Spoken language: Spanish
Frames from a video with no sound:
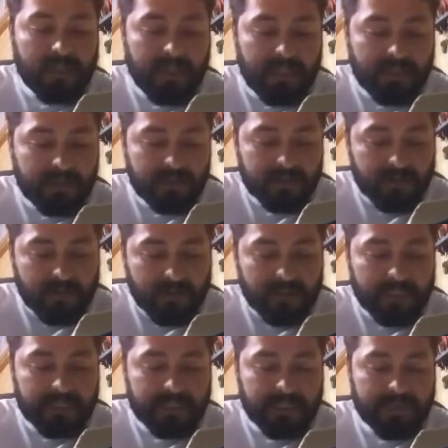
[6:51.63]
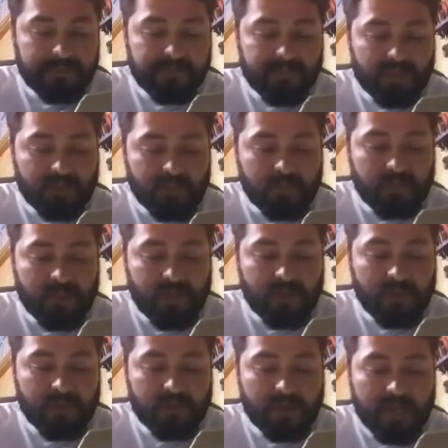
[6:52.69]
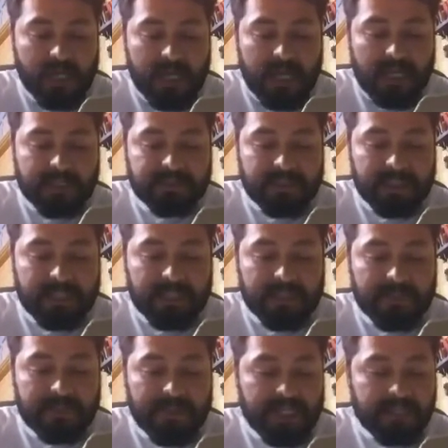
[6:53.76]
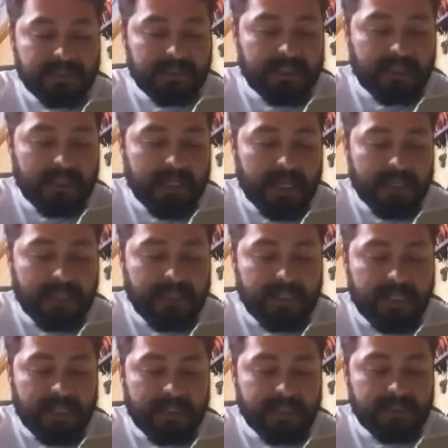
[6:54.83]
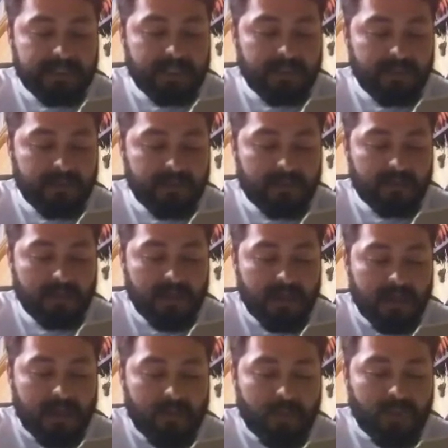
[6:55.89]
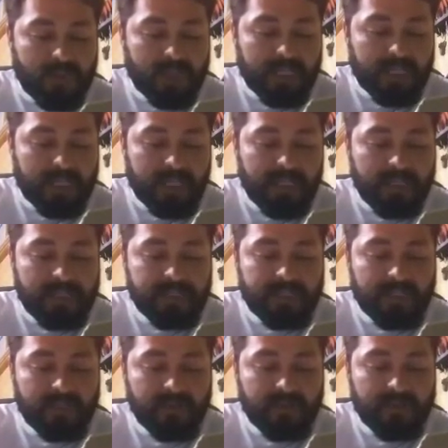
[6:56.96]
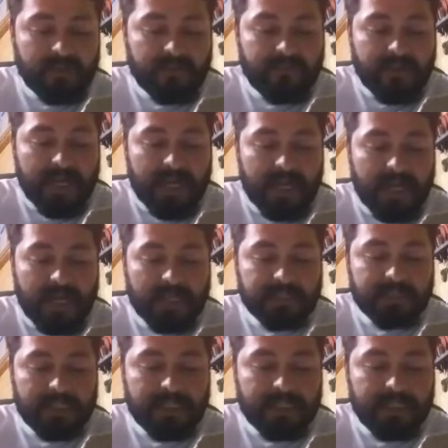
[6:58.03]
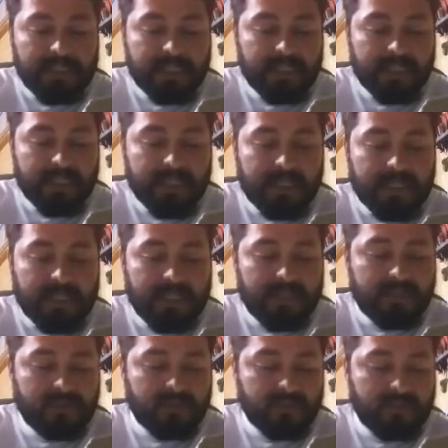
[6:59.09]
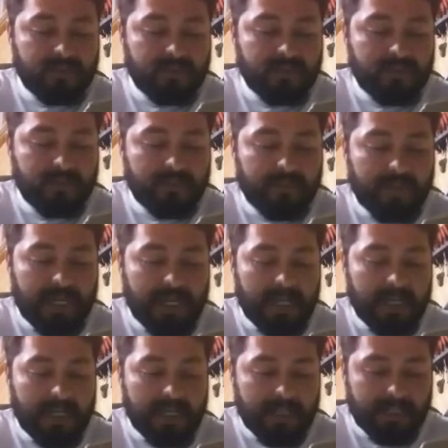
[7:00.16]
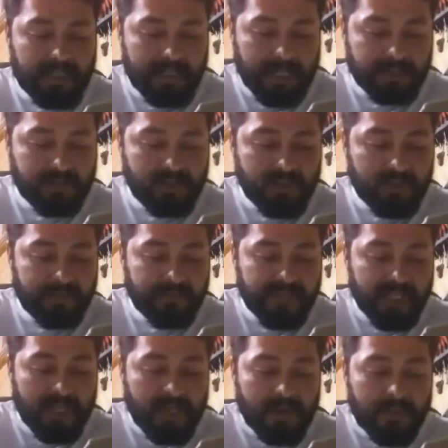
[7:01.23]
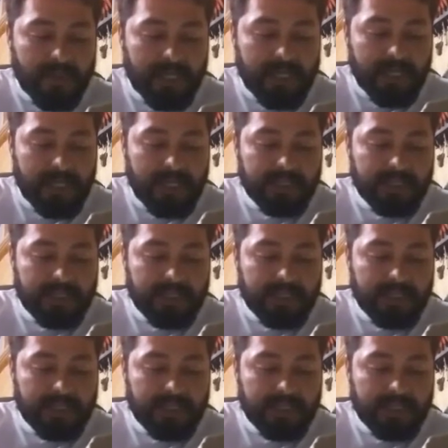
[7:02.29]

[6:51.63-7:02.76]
escóndete un poco hasta que pase la ira del Señor, porque el Señor va a salir de su palacio para